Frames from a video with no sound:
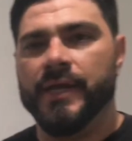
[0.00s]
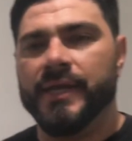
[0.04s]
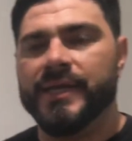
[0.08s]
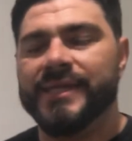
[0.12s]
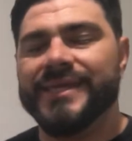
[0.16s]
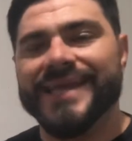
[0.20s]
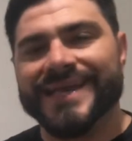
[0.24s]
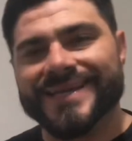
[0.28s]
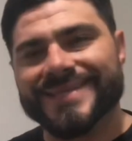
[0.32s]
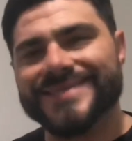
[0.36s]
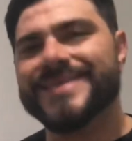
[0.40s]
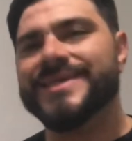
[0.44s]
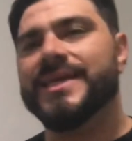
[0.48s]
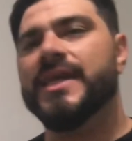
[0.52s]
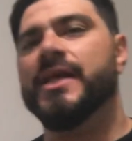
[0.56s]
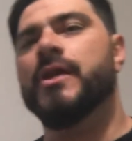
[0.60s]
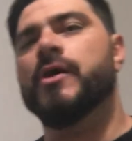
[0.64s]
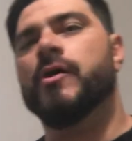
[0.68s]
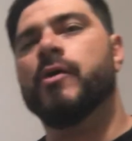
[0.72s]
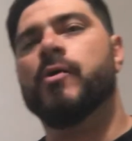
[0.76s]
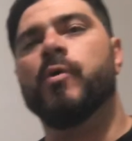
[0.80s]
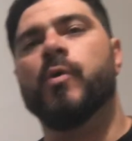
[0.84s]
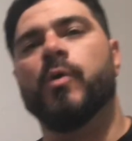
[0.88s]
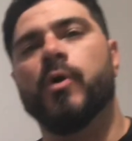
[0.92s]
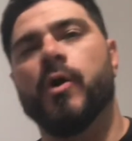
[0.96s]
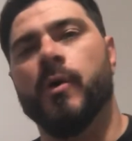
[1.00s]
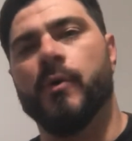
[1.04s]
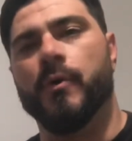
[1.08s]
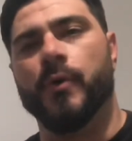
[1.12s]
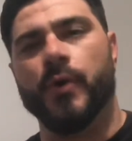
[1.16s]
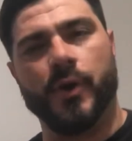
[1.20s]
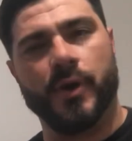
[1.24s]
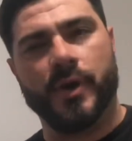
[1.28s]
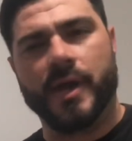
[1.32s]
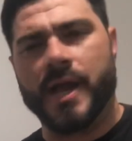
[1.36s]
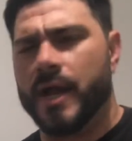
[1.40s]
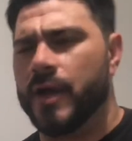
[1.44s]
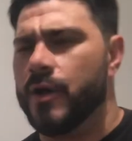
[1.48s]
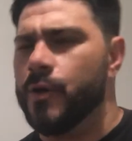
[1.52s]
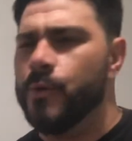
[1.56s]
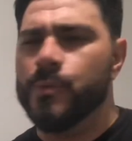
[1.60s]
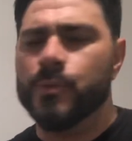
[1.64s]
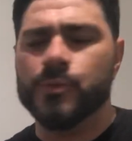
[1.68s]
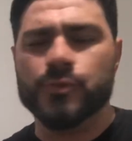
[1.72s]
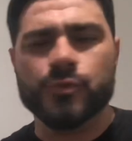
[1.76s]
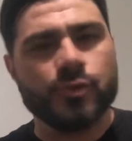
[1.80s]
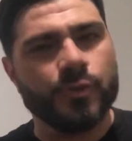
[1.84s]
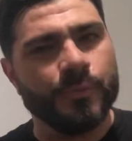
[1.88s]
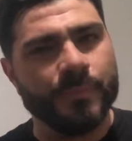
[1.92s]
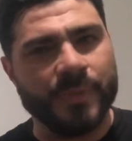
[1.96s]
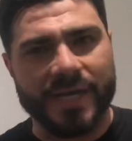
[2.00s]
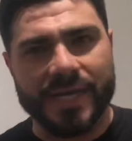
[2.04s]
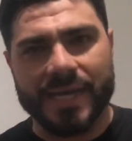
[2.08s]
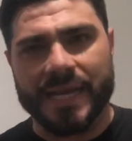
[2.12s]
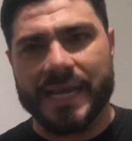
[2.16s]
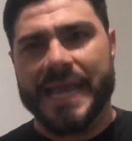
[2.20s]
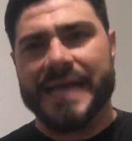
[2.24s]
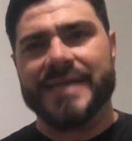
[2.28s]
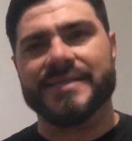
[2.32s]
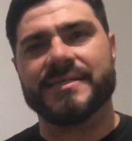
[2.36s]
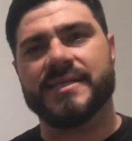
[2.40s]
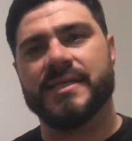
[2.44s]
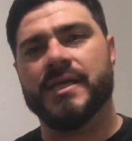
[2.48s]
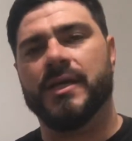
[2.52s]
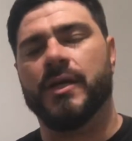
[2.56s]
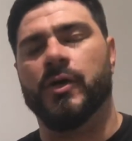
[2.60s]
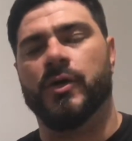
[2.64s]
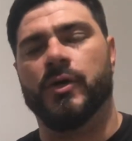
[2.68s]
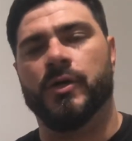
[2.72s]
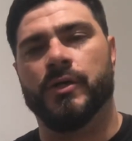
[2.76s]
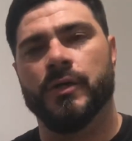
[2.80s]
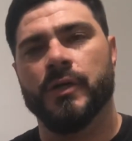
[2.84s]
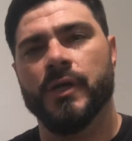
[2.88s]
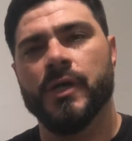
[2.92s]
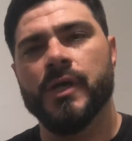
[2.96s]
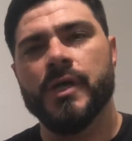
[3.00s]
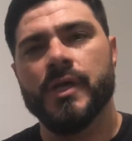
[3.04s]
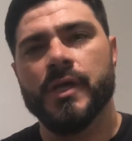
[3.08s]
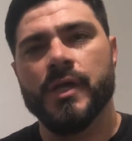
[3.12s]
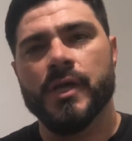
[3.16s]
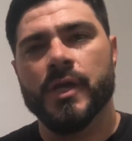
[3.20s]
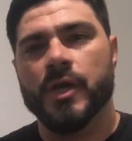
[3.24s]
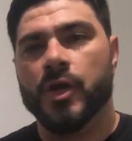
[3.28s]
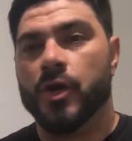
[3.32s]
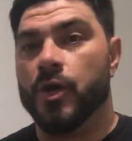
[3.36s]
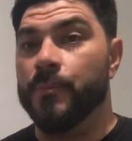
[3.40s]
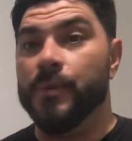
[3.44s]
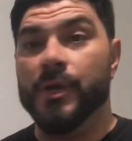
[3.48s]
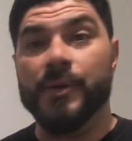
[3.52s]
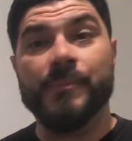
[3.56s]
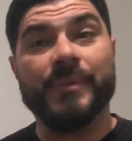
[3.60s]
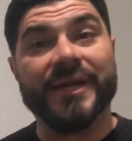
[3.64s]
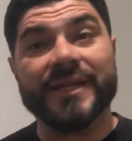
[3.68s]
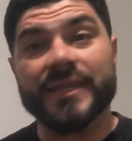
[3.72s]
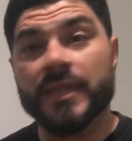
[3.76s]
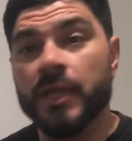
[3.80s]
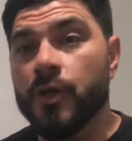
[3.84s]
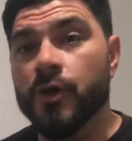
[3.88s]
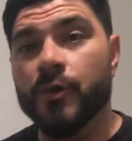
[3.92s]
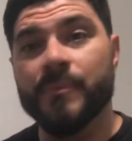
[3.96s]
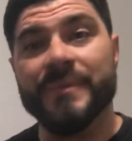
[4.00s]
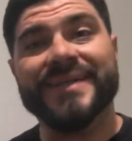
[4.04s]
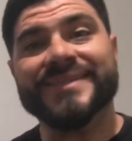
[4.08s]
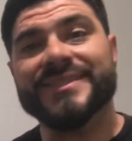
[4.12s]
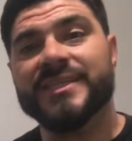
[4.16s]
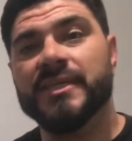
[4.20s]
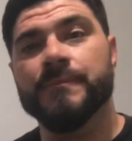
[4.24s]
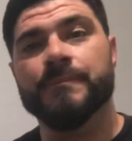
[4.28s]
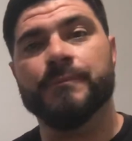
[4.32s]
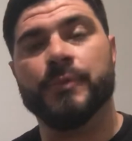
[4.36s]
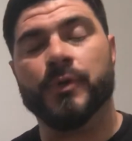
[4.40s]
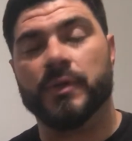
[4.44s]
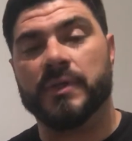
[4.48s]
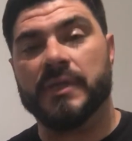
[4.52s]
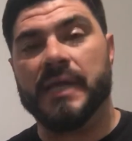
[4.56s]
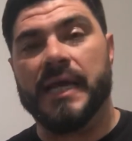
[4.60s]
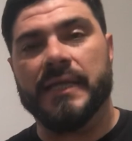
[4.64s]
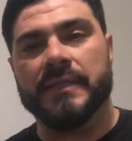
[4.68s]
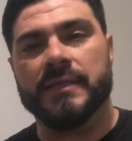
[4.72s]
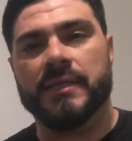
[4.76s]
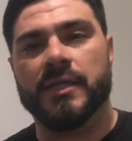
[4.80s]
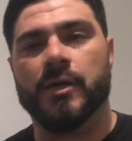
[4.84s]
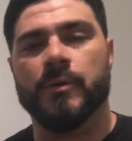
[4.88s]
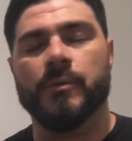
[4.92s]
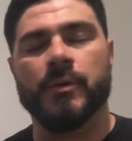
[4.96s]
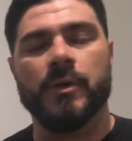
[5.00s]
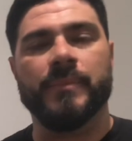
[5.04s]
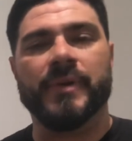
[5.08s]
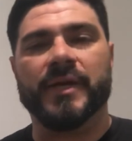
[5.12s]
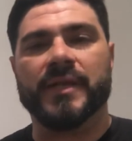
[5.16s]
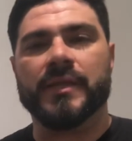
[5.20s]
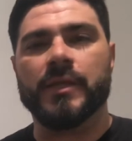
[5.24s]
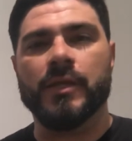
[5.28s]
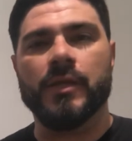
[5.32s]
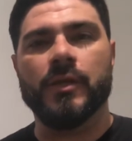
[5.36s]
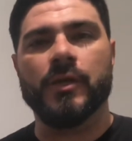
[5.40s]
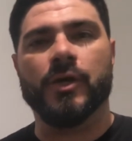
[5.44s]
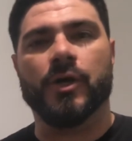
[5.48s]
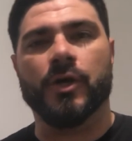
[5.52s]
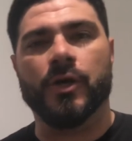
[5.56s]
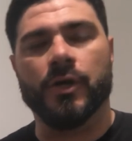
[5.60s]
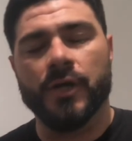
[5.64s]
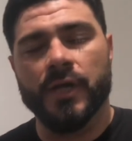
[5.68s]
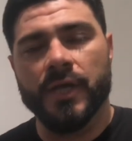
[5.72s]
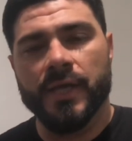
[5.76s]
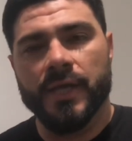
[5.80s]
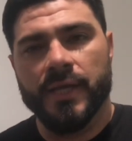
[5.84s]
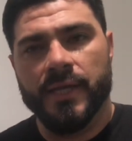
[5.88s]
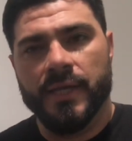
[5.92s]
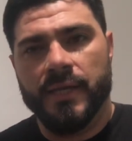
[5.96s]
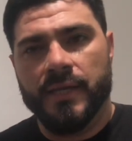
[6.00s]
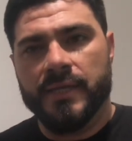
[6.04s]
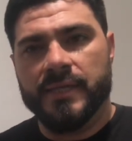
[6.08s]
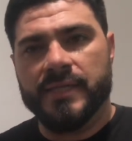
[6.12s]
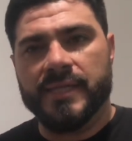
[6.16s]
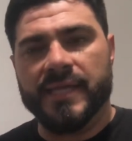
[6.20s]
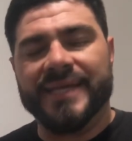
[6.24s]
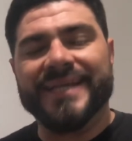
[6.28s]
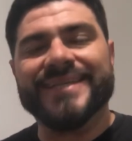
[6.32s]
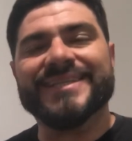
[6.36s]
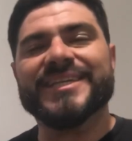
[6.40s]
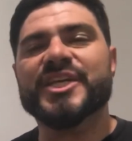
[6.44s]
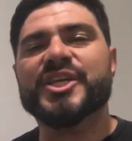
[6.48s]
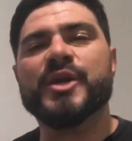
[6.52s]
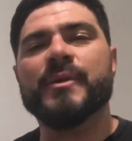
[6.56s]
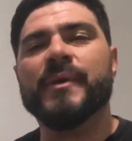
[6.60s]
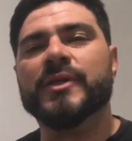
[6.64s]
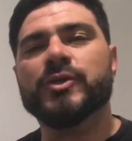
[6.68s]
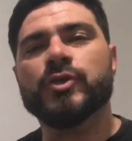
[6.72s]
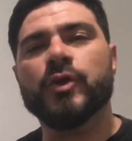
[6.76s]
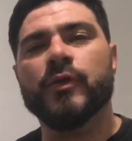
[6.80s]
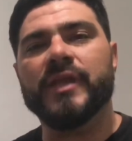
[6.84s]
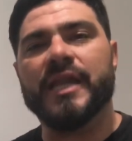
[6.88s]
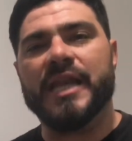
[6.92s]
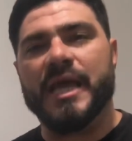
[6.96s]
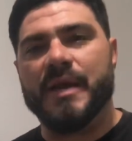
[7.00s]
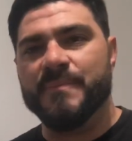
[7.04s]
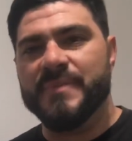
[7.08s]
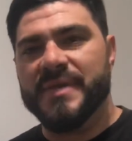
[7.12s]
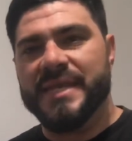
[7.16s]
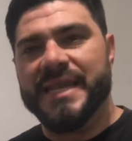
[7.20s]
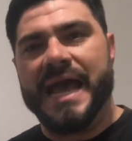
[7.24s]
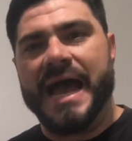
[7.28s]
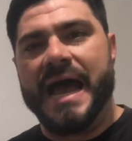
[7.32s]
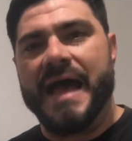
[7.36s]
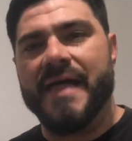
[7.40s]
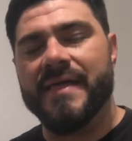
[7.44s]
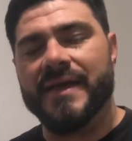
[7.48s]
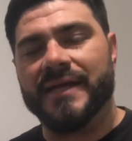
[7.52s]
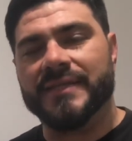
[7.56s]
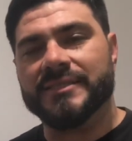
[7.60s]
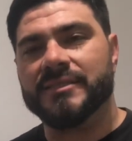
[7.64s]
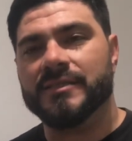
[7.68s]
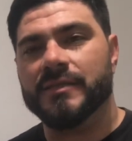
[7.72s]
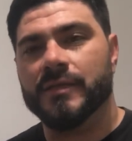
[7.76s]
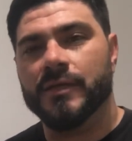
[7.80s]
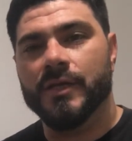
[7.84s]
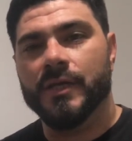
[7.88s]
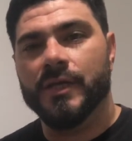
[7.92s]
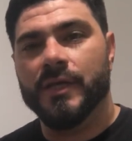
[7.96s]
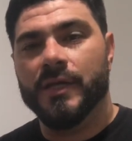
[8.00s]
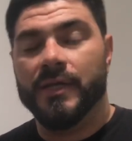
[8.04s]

Y así lo jugó Boca, como un superclásico, como el partido más importante, como el partido este, que se lleva todas las miradas.